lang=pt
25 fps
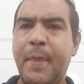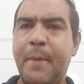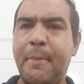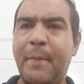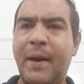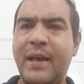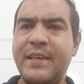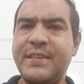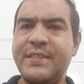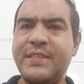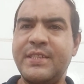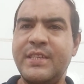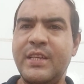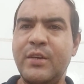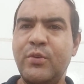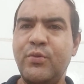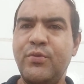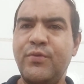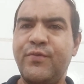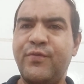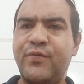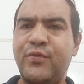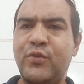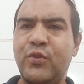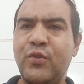mas
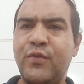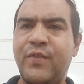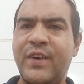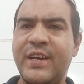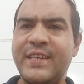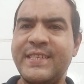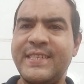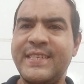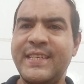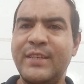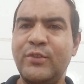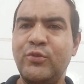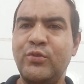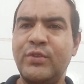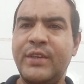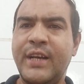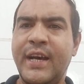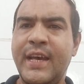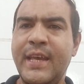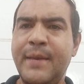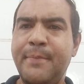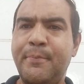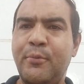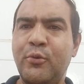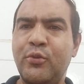eu estou fazendo
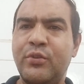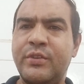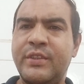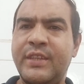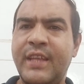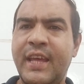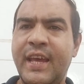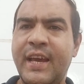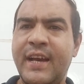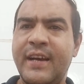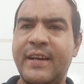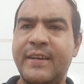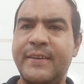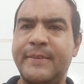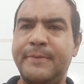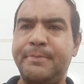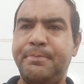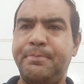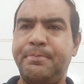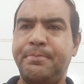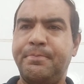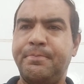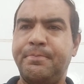cair por terra.